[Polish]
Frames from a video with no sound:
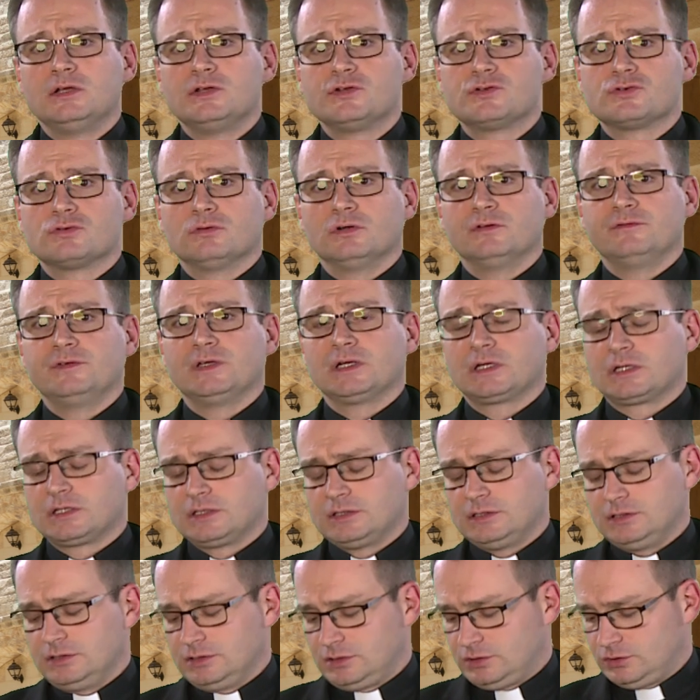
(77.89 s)
człowiek,
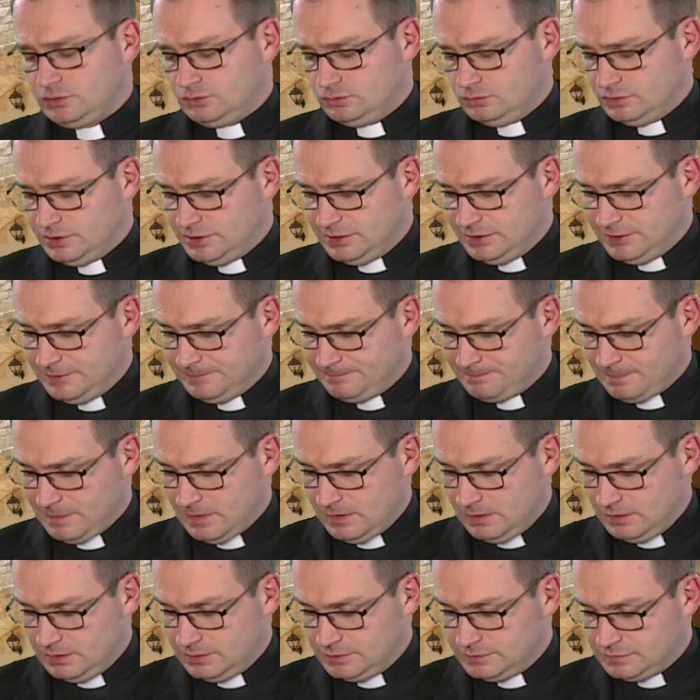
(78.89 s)
który
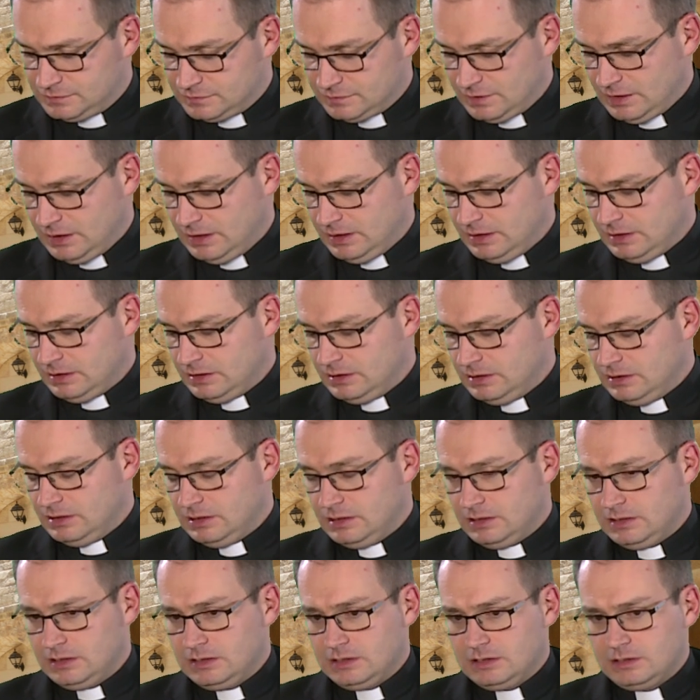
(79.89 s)
chce
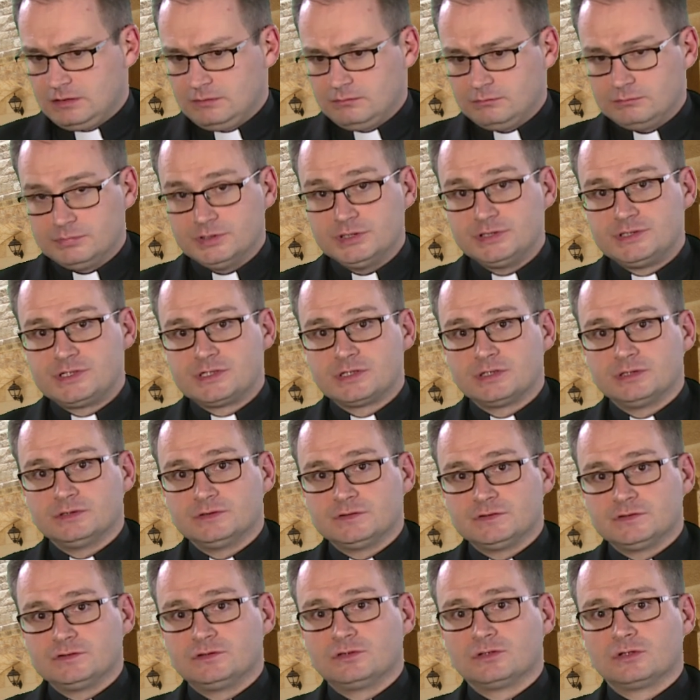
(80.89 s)
być
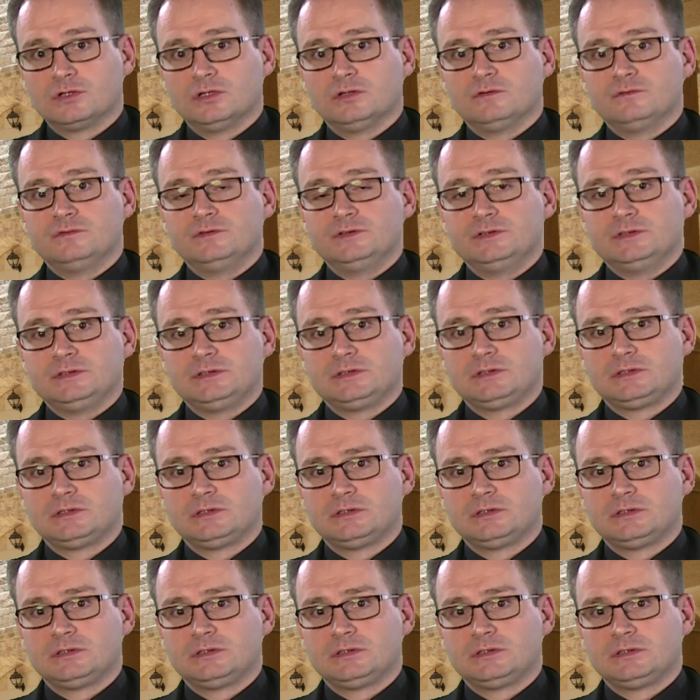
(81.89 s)
zdrowy,